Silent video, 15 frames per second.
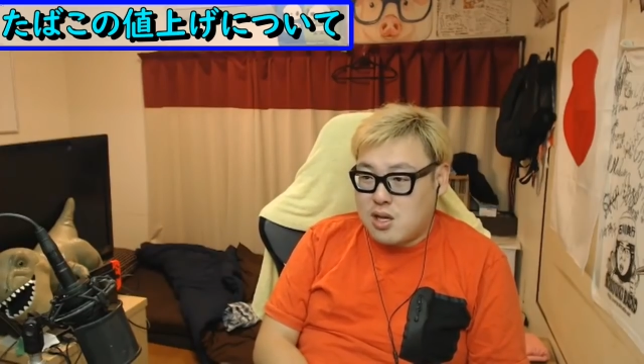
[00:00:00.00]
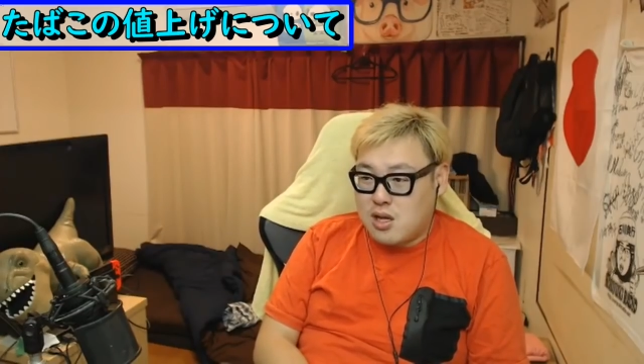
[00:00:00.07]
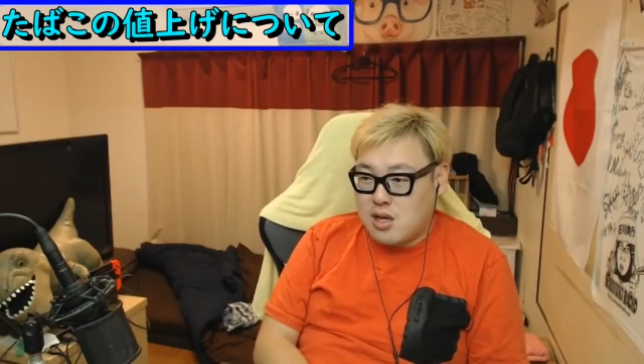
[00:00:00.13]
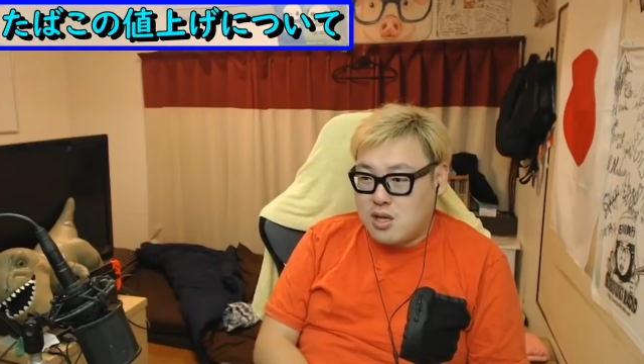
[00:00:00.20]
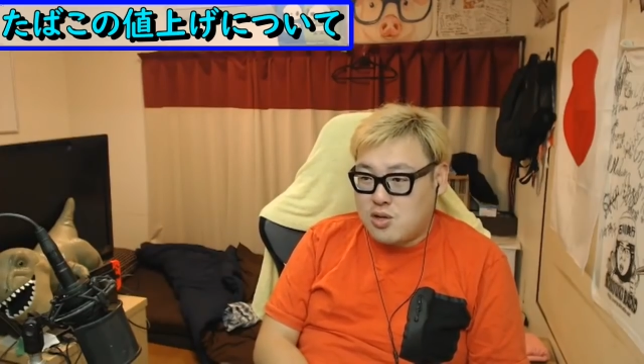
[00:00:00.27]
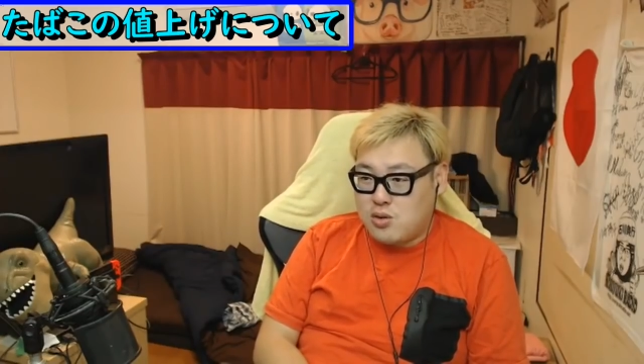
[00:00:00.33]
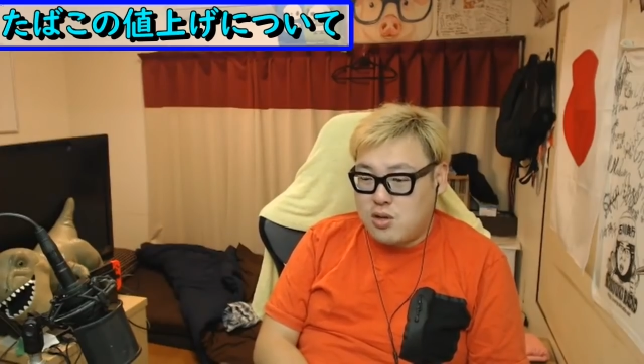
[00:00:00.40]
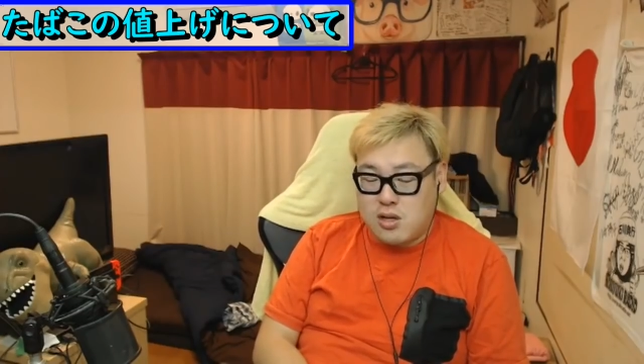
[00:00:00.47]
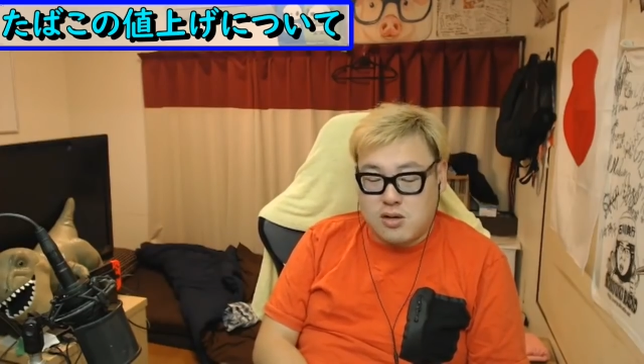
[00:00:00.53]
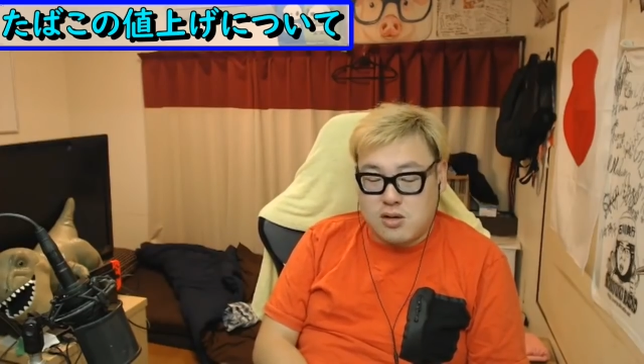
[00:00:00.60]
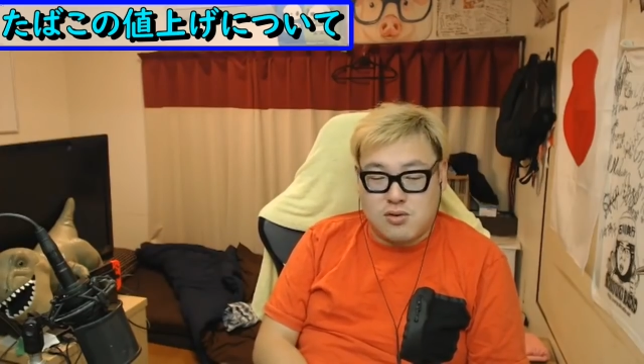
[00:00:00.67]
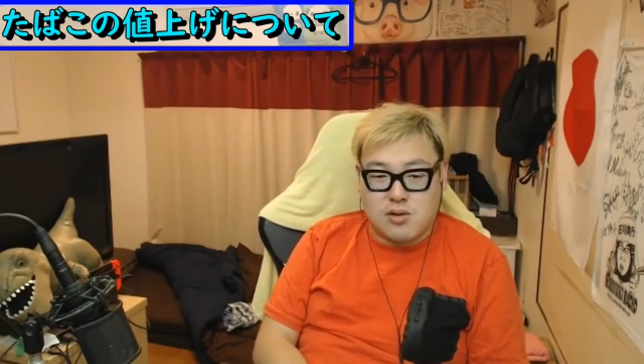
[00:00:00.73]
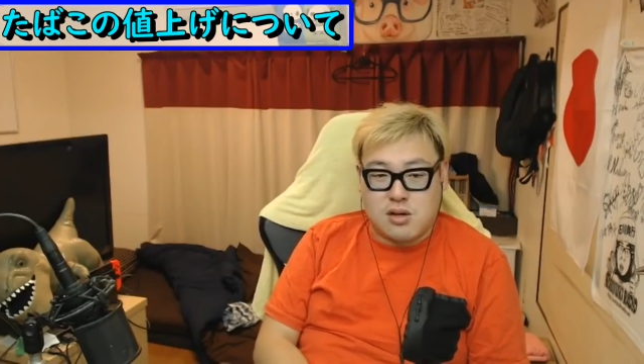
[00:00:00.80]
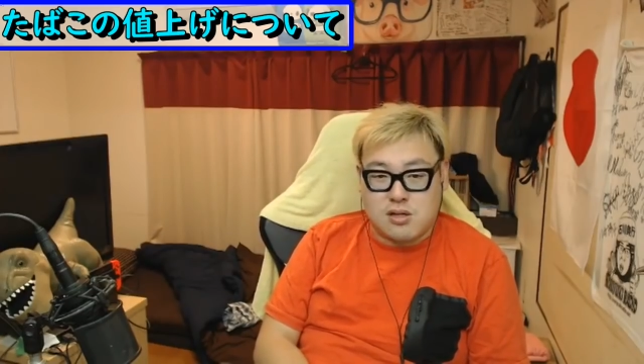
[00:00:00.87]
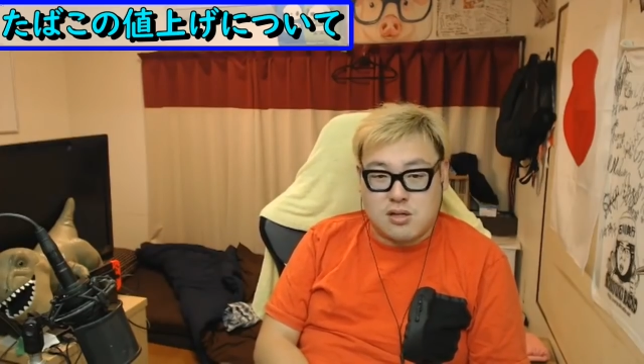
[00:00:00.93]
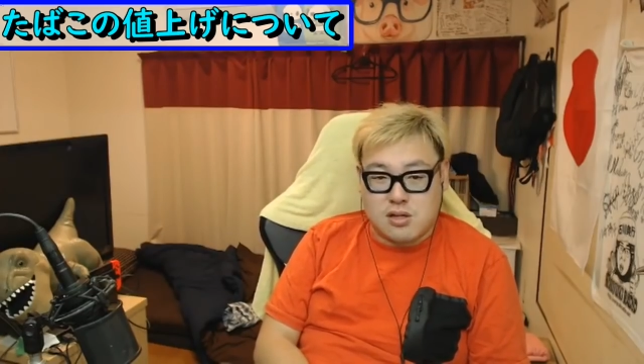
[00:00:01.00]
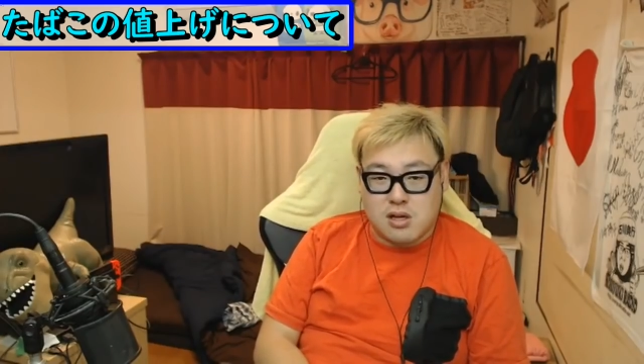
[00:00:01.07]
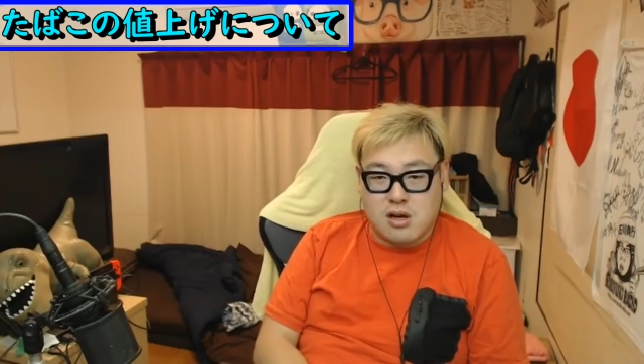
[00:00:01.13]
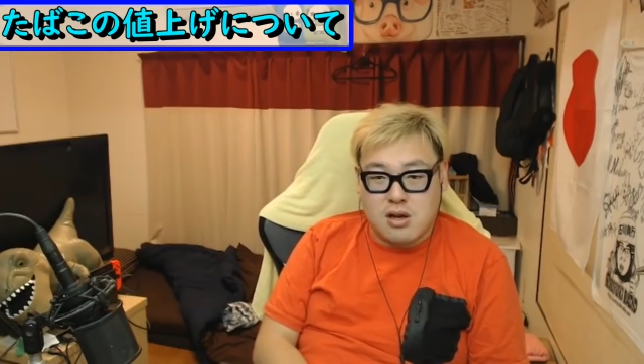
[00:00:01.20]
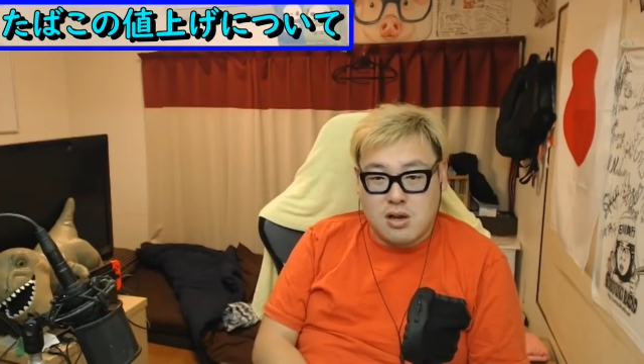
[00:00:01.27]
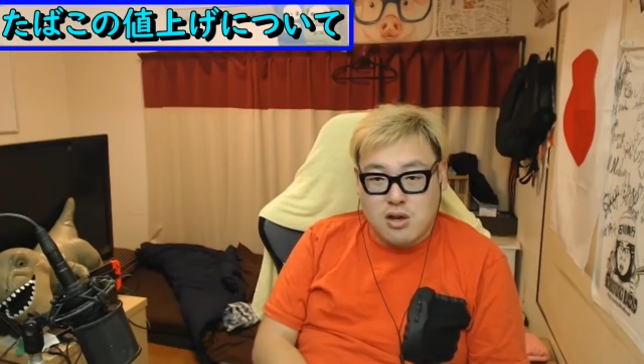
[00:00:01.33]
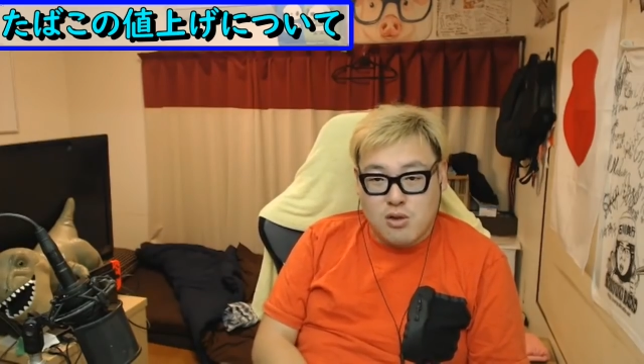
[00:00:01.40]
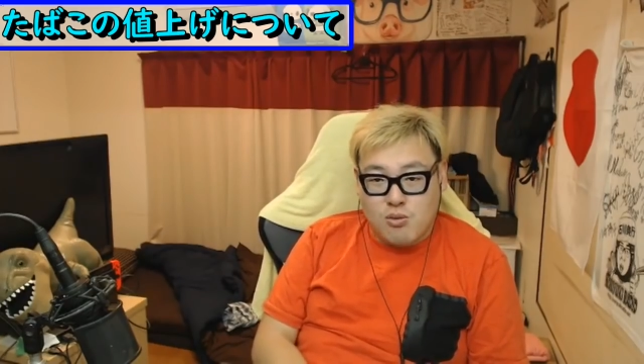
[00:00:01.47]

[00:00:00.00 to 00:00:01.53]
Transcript: えない人出てくるからさ